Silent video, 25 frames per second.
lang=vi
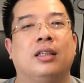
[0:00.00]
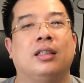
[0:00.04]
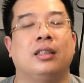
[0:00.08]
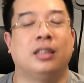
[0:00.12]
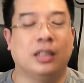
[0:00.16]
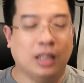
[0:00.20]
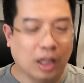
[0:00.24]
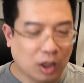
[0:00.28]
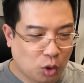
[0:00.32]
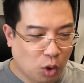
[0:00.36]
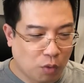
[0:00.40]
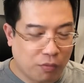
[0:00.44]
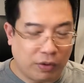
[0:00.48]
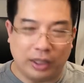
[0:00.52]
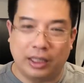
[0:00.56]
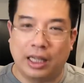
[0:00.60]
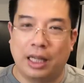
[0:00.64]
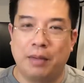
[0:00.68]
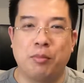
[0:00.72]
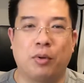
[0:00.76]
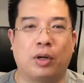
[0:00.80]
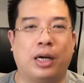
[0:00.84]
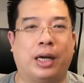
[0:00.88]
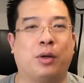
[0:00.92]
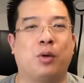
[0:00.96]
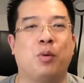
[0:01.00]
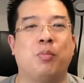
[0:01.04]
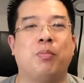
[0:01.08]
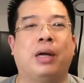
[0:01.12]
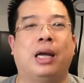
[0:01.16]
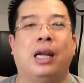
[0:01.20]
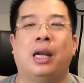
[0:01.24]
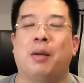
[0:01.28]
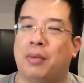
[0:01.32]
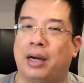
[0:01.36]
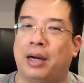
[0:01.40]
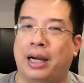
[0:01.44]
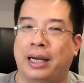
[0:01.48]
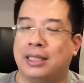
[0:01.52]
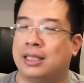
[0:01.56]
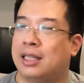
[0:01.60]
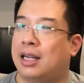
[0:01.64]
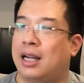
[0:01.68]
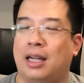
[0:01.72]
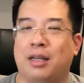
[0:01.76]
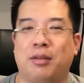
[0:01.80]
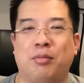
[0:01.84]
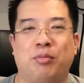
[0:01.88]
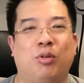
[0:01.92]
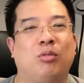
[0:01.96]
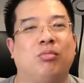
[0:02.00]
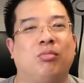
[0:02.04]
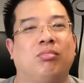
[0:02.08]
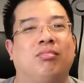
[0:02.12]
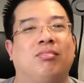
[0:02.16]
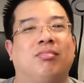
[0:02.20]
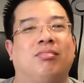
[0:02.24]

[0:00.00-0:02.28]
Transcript: Nhưng tôi vẫn thấy một ngày hôm nay là một ngày rất hạnh phúc.